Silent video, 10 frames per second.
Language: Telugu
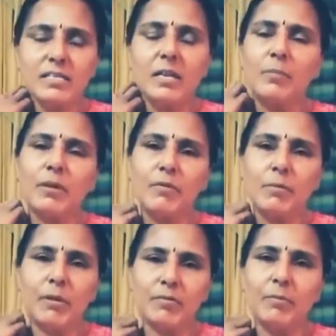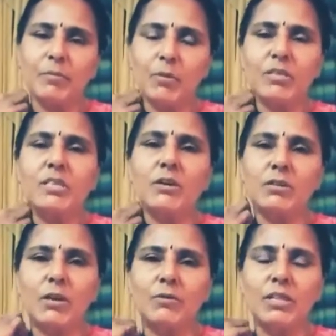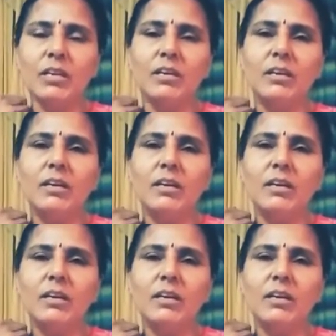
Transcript: అరెస్టుల పర్వ పర్వం కొనసాగుతూ ఉంది